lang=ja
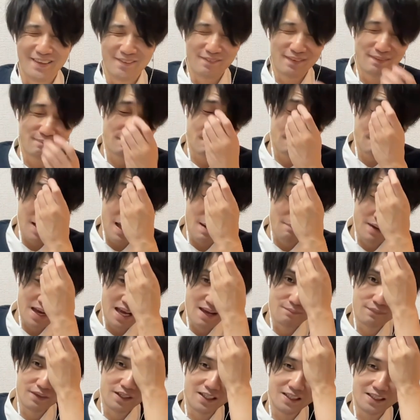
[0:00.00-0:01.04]
まあまあ前
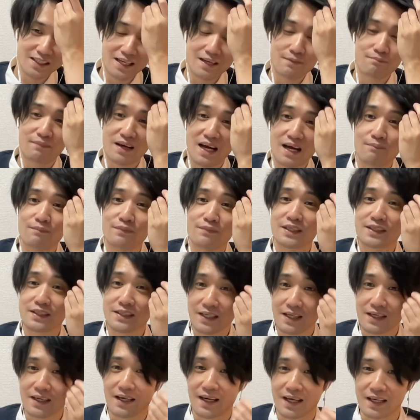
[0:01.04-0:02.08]
向きにね、前向きにね、
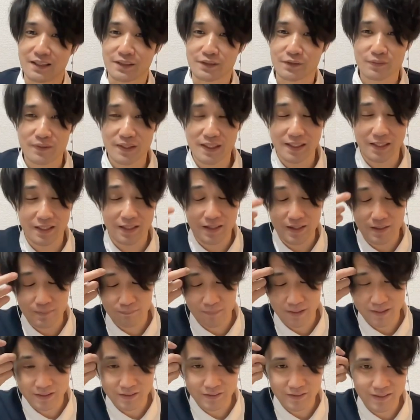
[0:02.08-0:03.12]
はい、そんなに
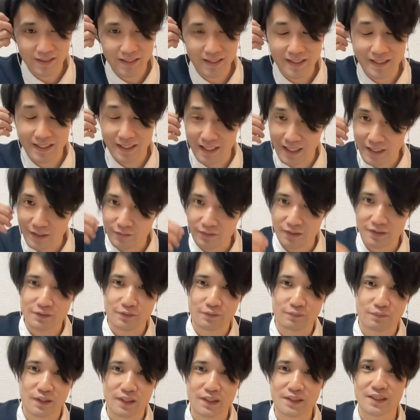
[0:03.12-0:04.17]
パズドラが嫌いとかそうい
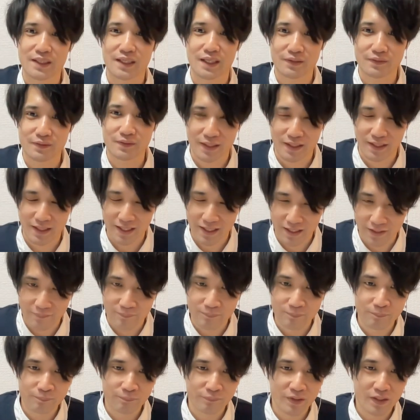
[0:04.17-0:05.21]
うわけじゃなくて、はい。
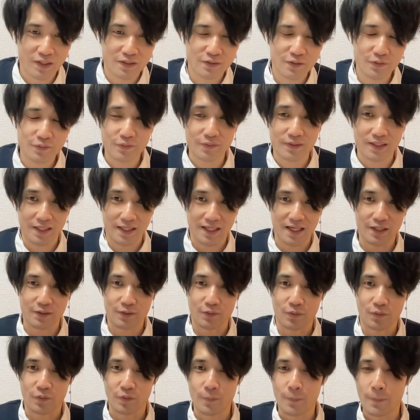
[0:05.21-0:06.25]
ちょっとね、あ
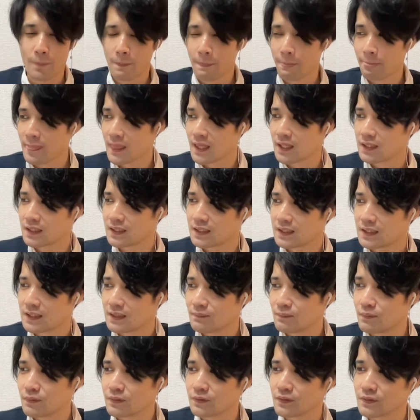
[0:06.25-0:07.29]
の、
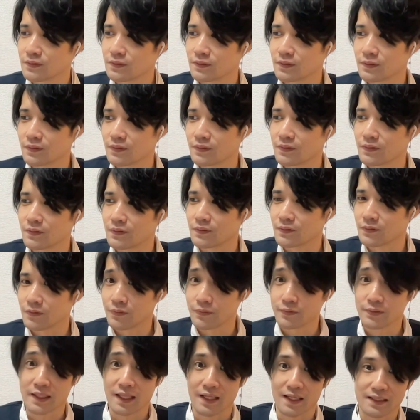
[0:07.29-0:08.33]
僕のその、こう
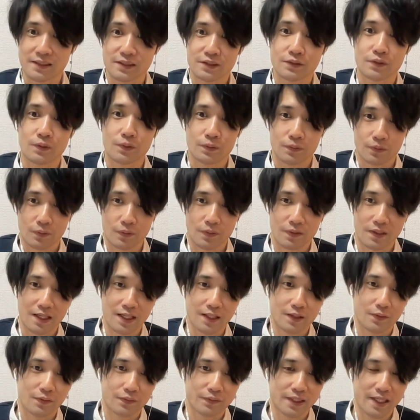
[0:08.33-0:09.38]
いった活動の、あ
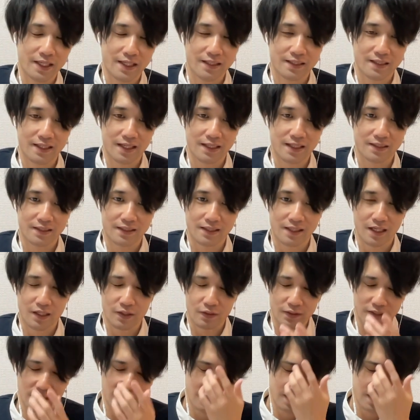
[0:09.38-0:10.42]
の、転換期な、
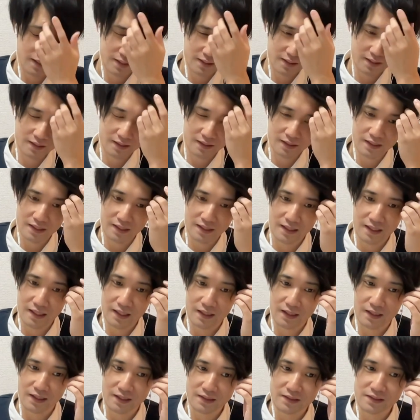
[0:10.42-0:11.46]
なん
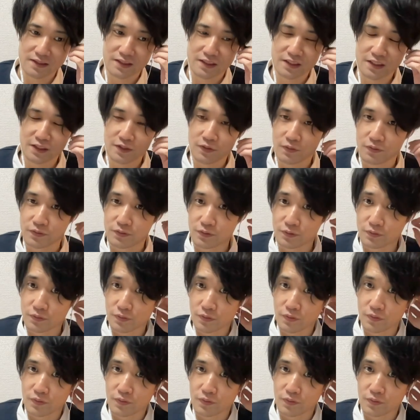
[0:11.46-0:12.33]
かな、時期の、ちょっと、